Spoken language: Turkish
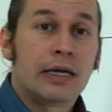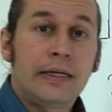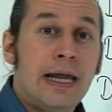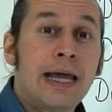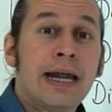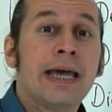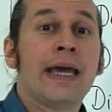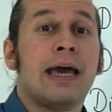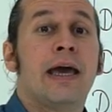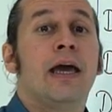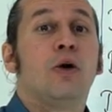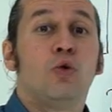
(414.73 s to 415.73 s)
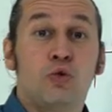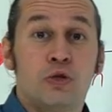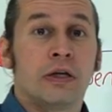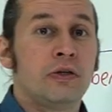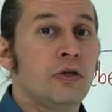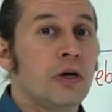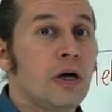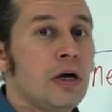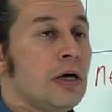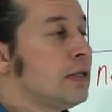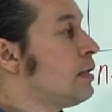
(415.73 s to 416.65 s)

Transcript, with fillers: nereye uzanıyor?